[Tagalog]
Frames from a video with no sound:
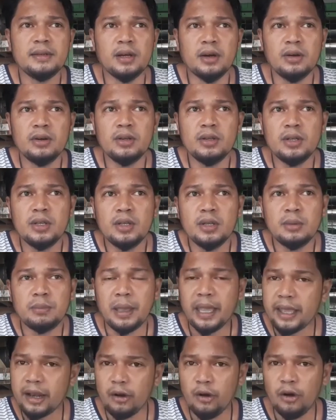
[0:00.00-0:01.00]
No?
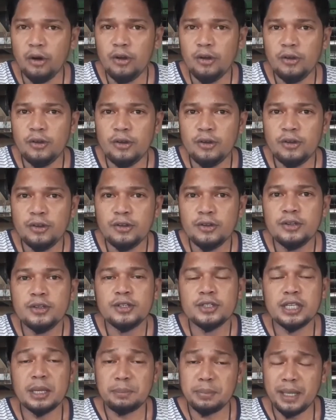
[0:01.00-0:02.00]
Pero,
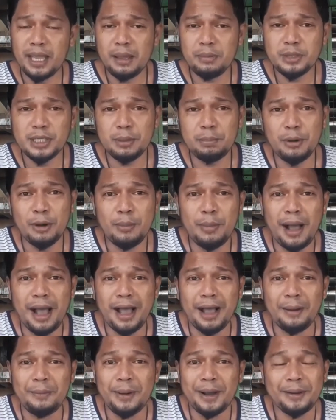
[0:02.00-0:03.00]
sa PFC po
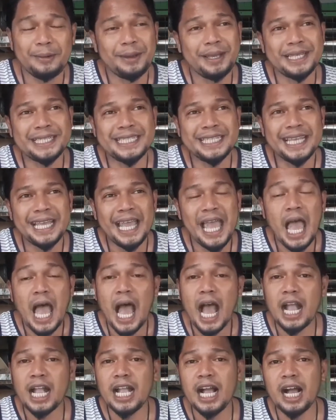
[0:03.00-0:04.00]
mga kabagwis,
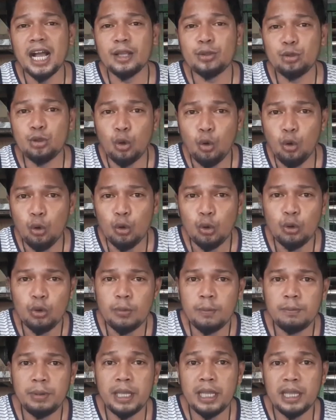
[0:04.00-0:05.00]
hanggang
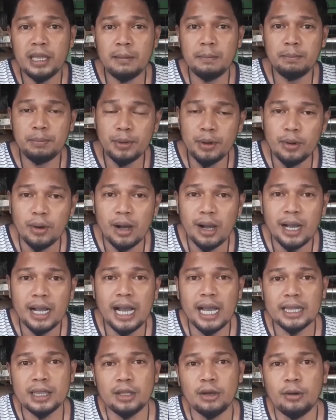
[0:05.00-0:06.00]
2 p.m. po ang
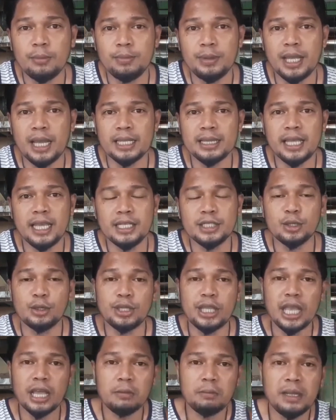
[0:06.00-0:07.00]
cut-off natin.
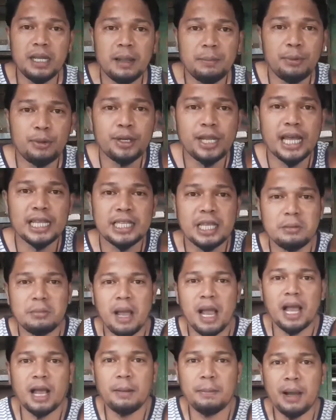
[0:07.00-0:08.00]
So, derby na po natin
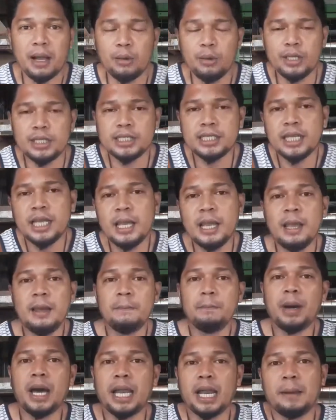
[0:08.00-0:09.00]
mga kabagwis
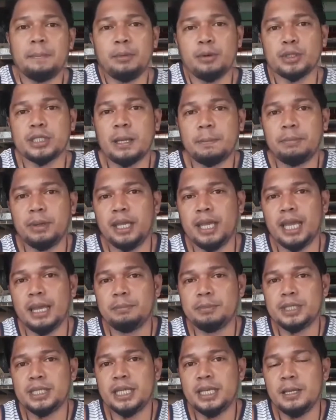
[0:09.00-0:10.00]
para po sa
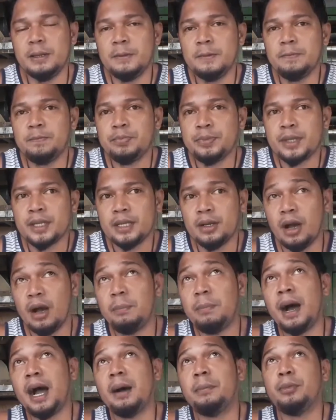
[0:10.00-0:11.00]
PFC. So,
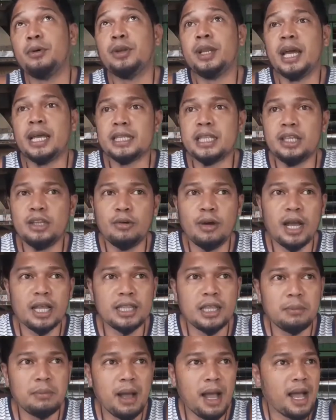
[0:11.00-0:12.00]
abangan po natin yung
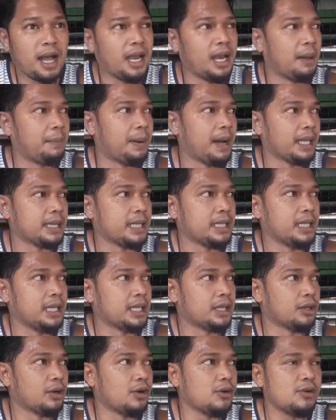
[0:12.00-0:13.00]
ating mga kalapati
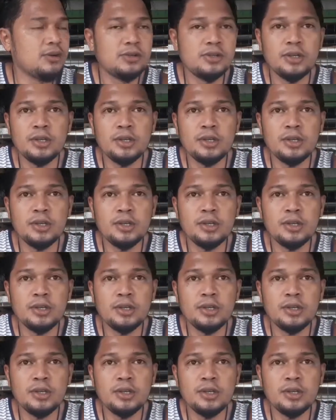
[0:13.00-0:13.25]
dito.